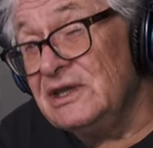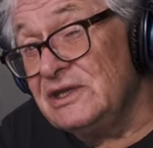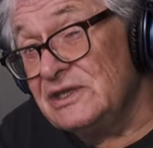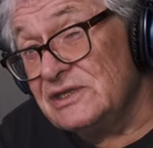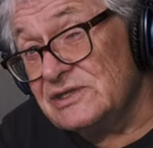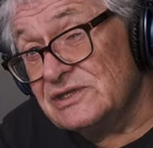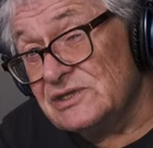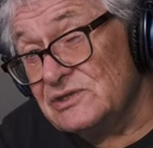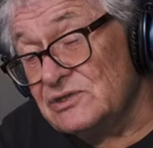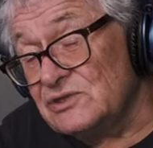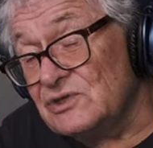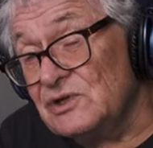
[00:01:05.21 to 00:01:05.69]
et
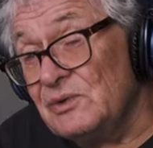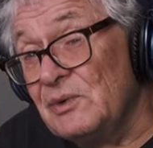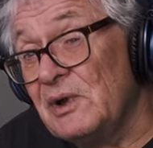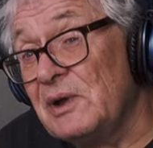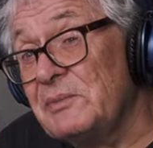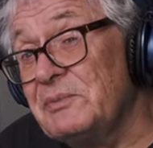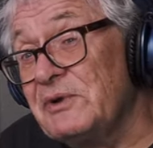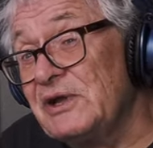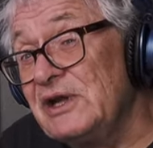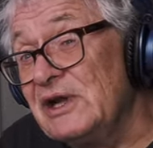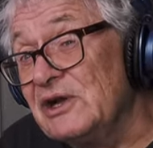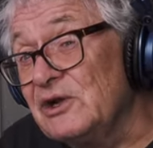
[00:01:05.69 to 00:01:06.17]
c'est seulement
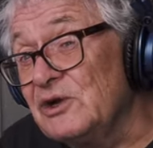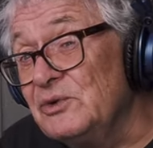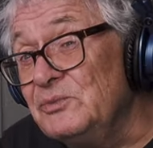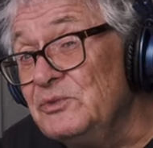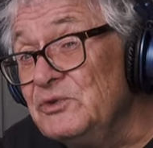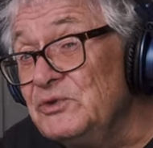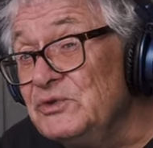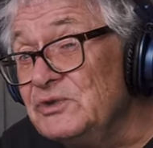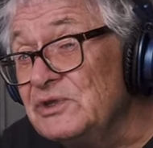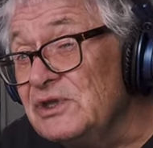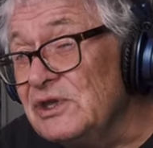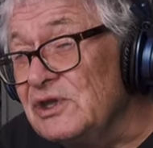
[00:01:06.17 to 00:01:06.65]
après la
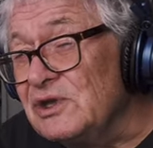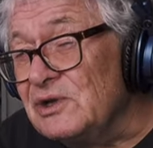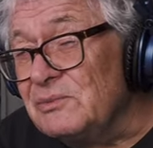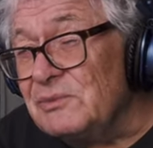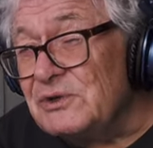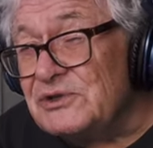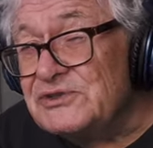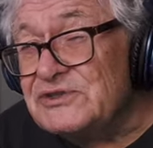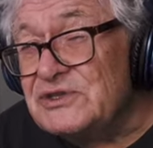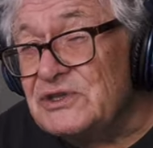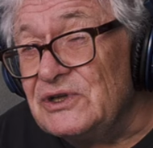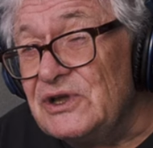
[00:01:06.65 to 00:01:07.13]
commune qui
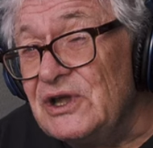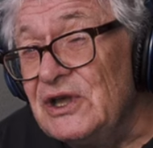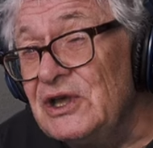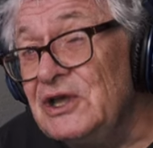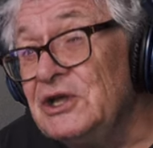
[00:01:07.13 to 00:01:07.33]
commence,